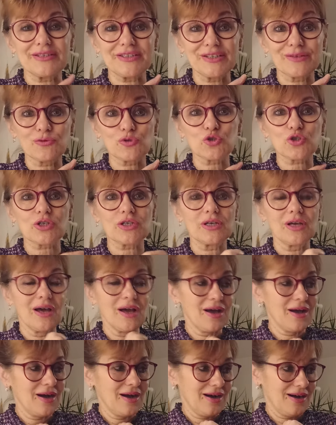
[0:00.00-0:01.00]
девушки
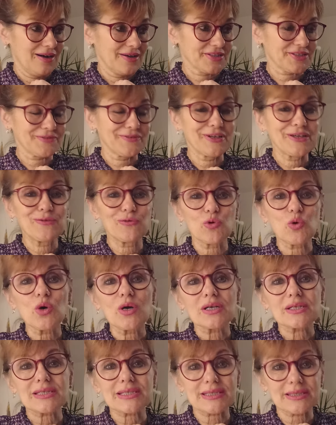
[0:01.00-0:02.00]
а, своего
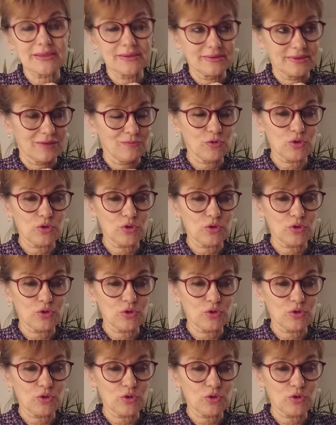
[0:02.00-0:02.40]
сына.